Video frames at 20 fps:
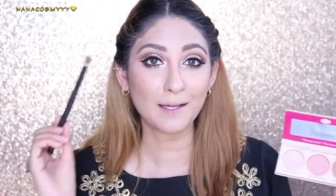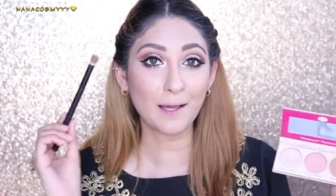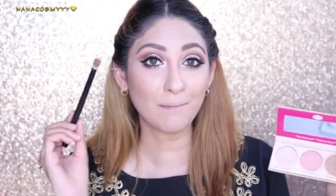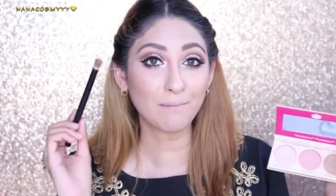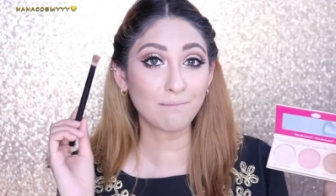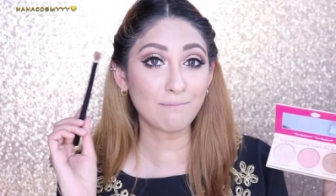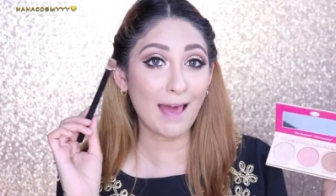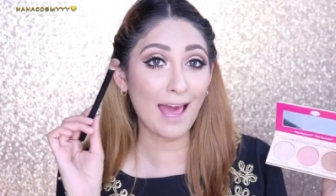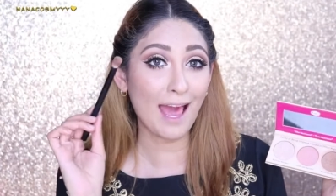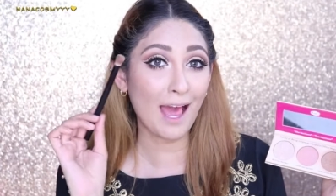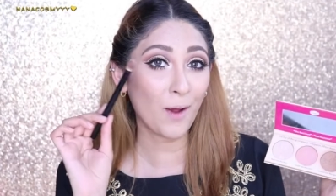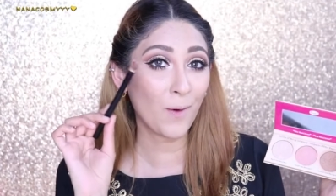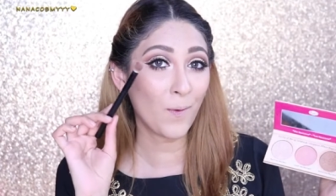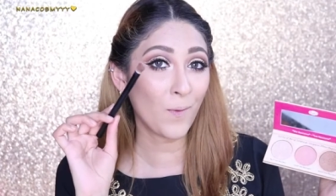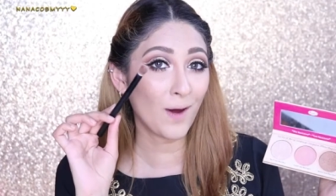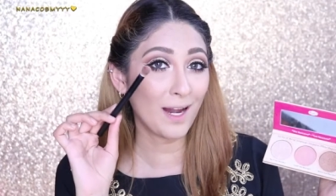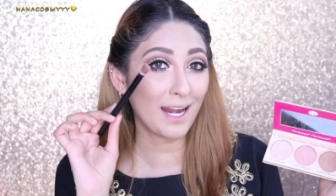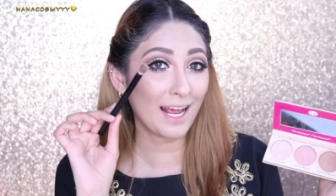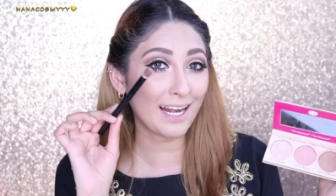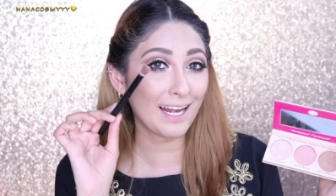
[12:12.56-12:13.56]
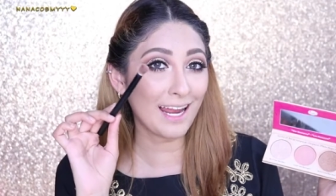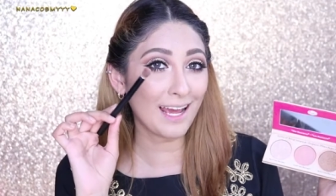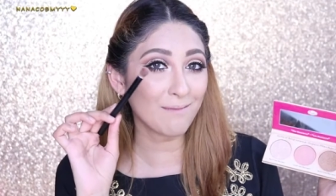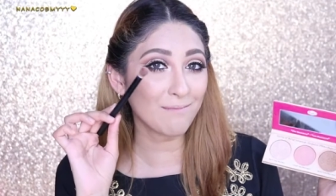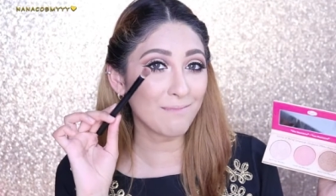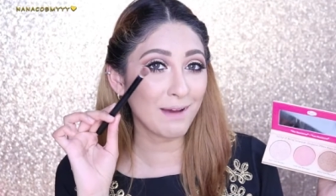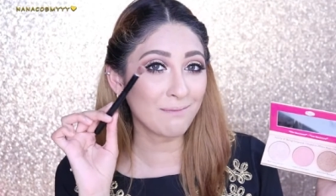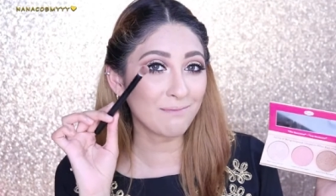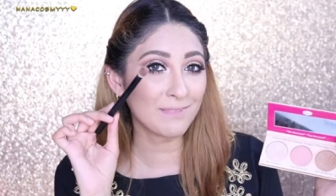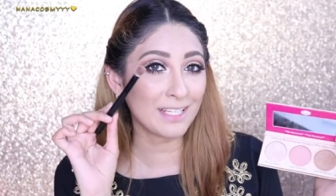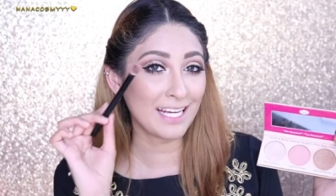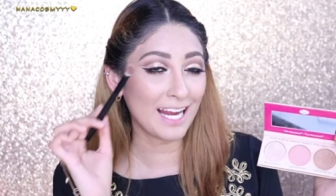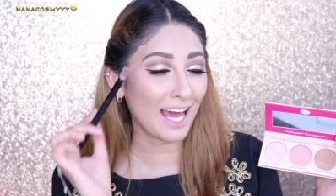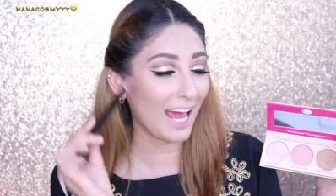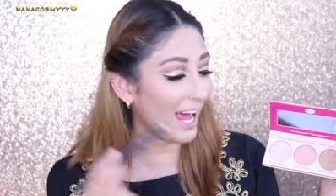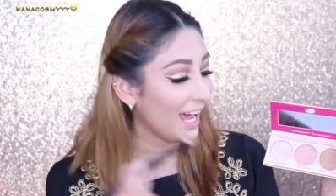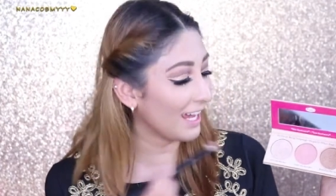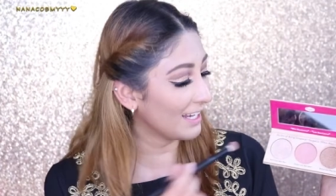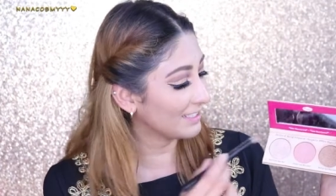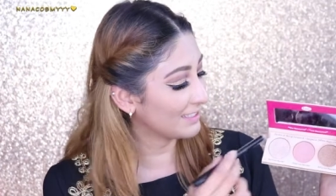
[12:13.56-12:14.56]
กับแปรงหัวเล็กๆ แบบนี้
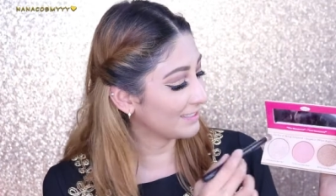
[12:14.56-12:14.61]
นะคะ